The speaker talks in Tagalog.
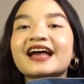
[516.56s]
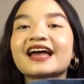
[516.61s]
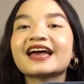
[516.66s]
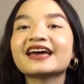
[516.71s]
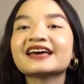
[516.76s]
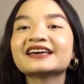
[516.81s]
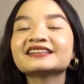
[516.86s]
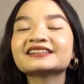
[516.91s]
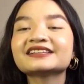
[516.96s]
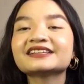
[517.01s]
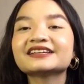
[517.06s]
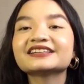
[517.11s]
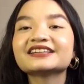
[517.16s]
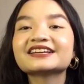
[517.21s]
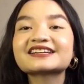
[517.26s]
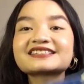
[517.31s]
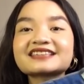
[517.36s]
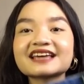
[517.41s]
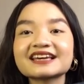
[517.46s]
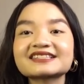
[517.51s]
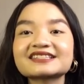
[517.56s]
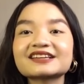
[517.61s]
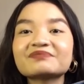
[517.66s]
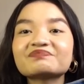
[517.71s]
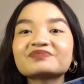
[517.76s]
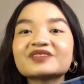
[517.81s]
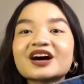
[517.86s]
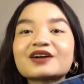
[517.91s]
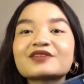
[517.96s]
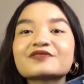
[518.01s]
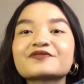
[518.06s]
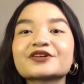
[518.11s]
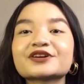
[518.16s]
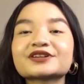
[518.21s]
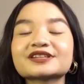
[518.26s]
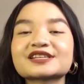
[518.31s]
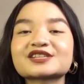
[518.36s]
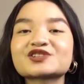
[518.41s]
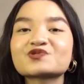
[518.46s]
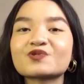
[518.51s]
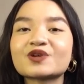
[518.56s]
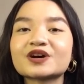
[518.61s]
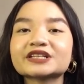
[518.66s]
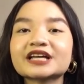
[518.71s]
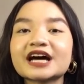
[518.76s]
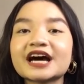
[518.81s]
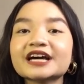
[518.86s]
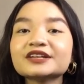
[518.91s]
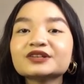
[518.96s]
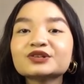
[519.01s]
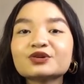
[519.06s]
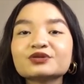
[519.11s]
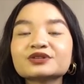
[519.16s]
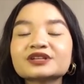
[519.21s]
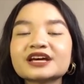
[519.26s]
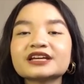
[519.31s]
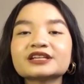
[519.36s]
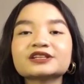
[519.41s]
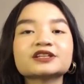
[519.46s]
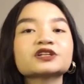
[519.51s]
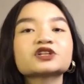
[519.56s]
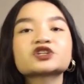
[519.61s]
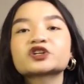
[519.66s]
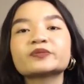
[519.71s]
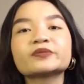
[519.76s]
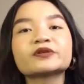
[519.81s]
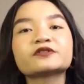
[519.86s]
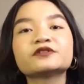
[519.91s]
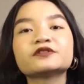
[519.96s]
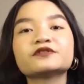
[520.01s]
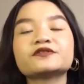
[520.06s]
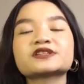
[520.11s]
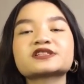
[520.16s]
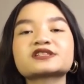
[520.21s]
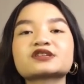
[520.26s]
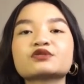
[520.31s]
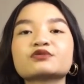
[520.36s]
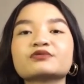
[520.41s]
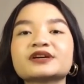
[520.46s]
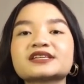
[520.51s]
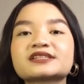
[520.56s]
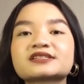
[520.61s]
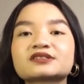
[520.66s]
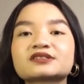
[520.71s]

And nag-size up na ako for this one. I know na hindi na siya mag-fit sa waist